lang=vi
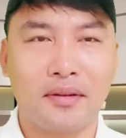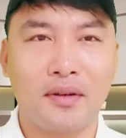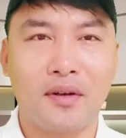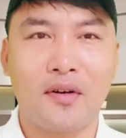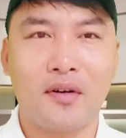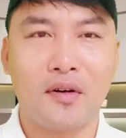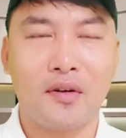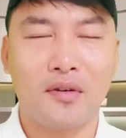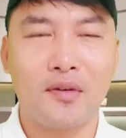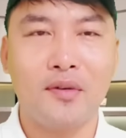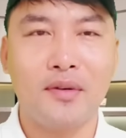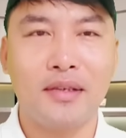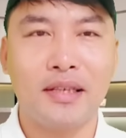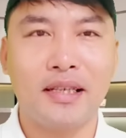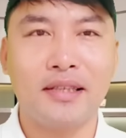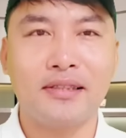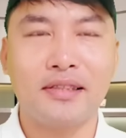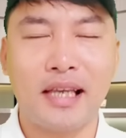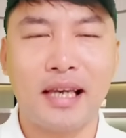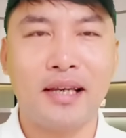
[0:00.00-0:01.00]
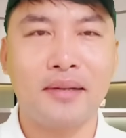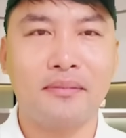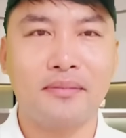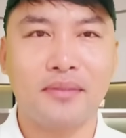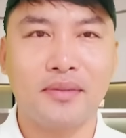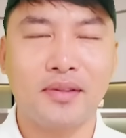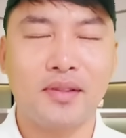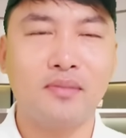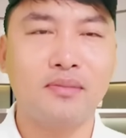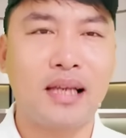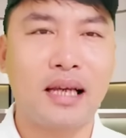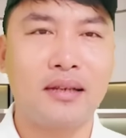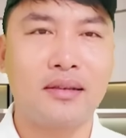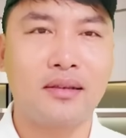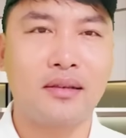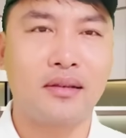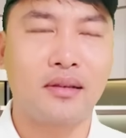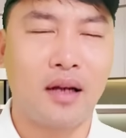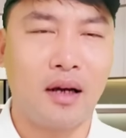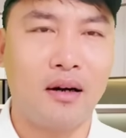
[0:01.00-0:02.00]
cho cô chú anh chị xem chúng ta
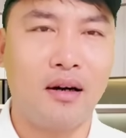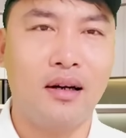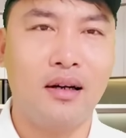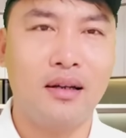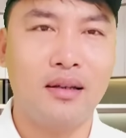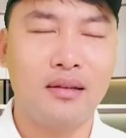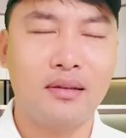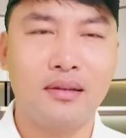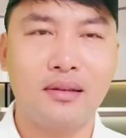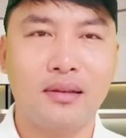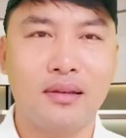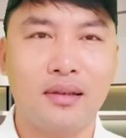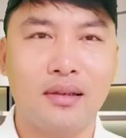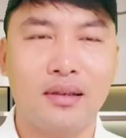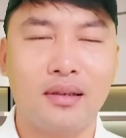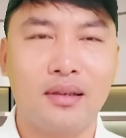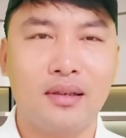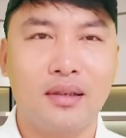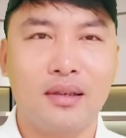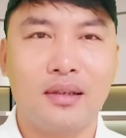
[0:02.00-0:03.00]
được rõ đó.